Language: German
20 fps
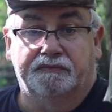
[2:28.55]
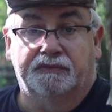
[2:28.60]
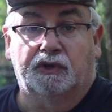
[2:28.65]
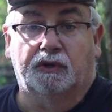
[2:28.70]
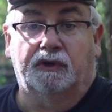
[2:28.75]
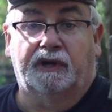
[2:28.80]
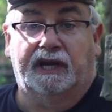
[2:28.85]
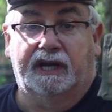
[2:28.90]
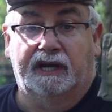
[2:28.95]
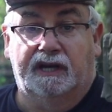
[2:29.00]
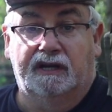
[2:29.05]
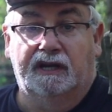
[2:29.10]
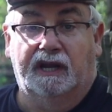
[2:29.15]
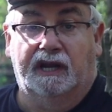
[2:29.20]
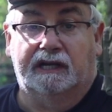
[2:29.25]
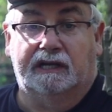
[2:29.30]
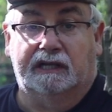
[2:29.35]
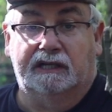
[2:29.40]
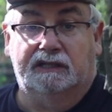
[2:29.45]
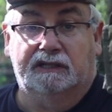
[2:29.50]
Da reichen
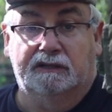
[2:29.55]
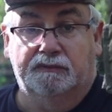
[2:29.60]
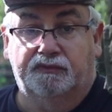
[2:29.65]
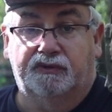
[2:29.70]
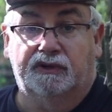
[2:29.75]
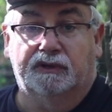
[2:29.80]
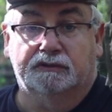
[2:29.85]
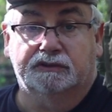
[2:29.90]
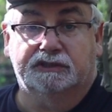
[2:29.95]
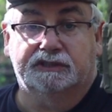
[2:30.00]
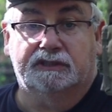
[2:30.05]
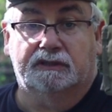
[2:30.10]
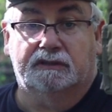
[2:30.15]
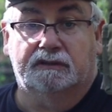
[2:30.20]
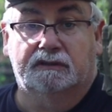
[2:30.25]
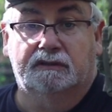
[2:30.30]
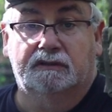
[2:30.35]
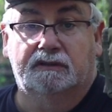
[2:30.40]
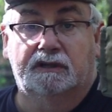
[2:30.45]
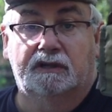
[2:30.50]
eigentlich die Pflaster.
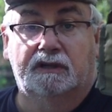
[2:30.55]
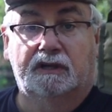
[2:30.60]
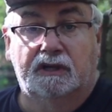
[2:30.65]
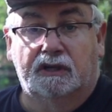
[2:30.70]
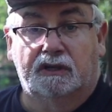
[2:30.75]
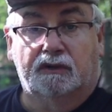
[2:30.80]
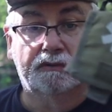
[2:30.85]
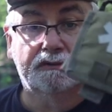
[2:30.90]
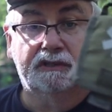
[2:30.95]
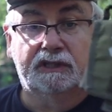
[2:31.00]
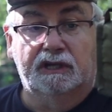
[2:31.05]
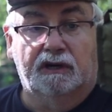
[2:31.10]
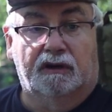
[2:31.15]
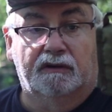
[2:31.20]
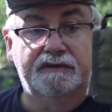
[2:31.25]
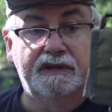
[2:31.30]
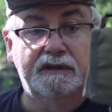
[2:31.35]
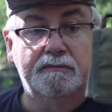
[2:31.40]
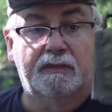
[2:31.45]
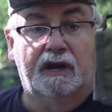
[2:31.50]
Und die
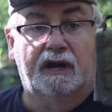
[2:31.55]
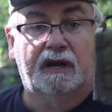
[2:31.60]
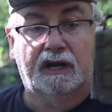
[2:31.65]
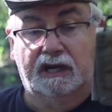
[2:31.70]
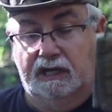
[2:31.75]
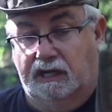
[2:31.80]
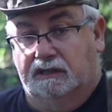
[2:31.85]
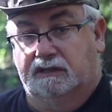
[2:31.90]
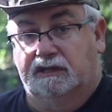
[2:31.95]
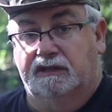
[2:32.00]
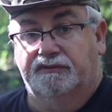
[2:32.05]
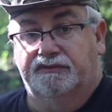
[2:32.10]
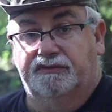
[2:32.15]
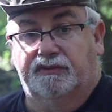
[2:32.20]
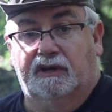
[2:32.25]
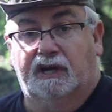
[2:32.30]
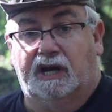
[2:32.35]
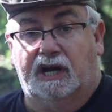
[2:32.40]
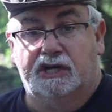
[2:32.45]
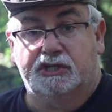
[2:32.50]
habe ich immer relativ
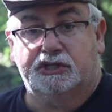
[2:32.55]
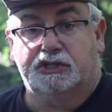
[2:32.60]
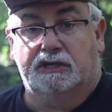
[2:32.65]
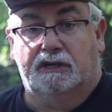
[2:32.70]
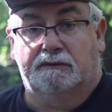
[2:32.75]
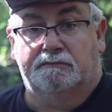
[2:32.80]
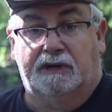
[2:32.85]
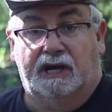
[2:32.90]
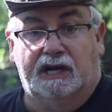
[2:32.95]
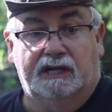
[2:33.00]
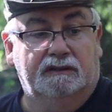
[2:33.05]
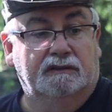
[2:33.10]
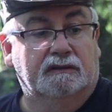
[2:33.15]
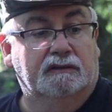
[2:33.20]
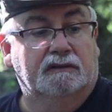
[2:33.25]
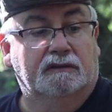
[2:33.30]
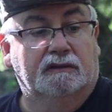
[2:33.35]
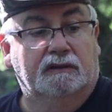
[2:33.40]
rasch am Mann.